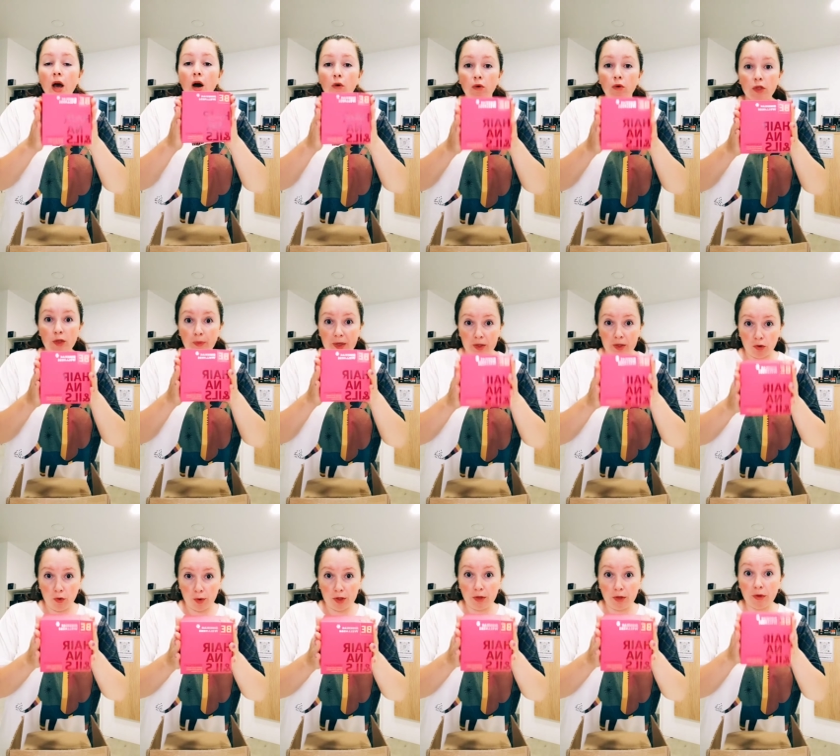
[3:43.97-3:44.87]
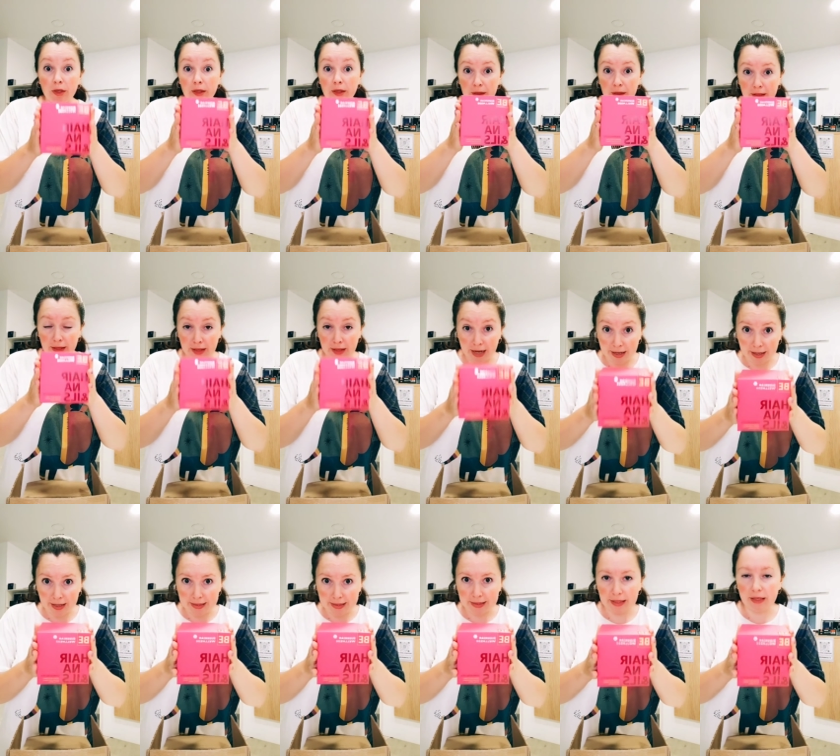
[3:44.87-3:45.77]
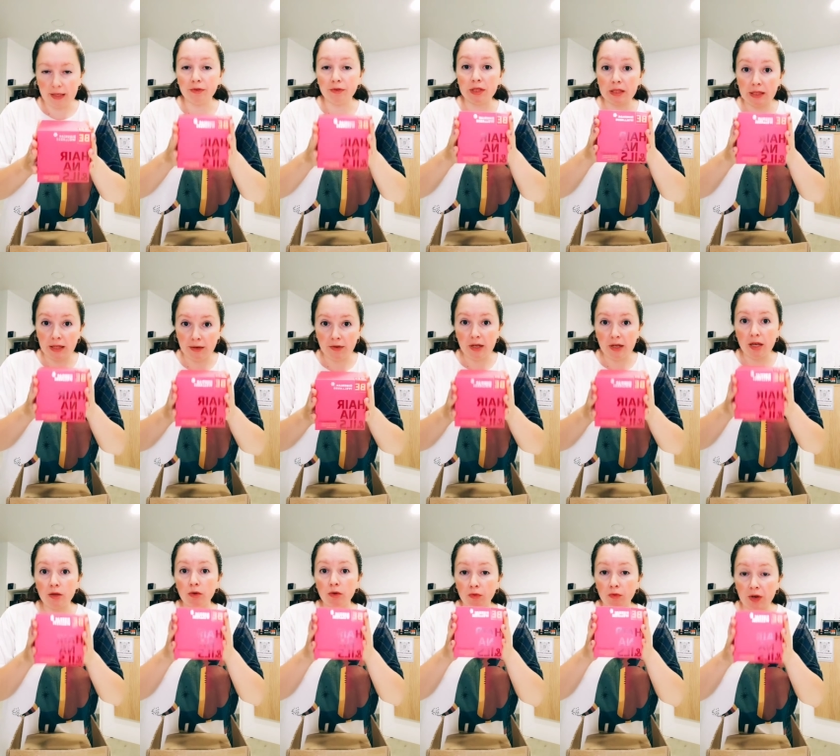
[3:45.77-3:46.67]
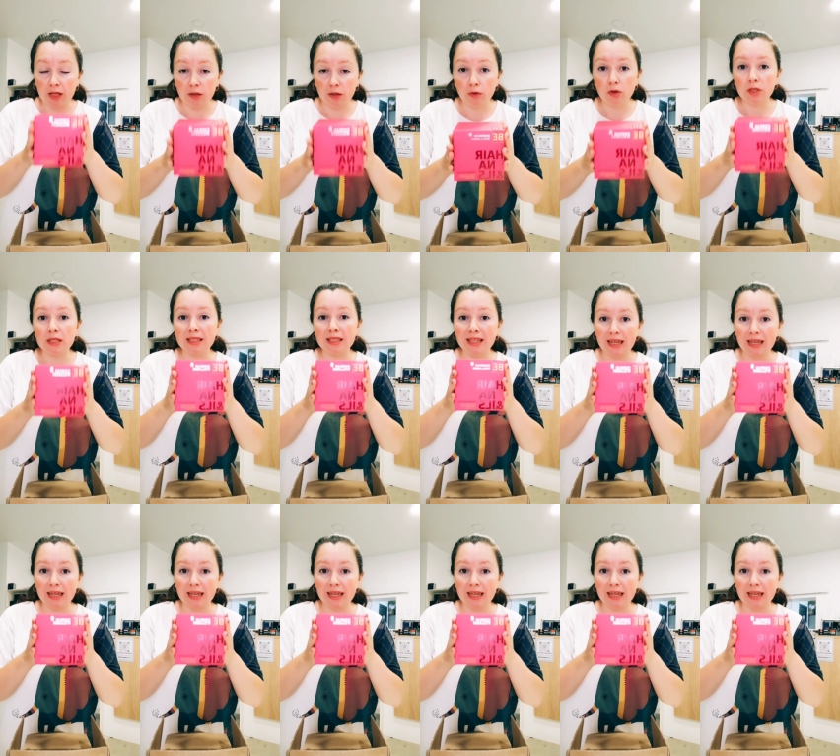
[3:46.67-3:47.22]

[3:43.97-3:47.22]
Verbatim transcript: он способствует как раз-таки восстановлению волос,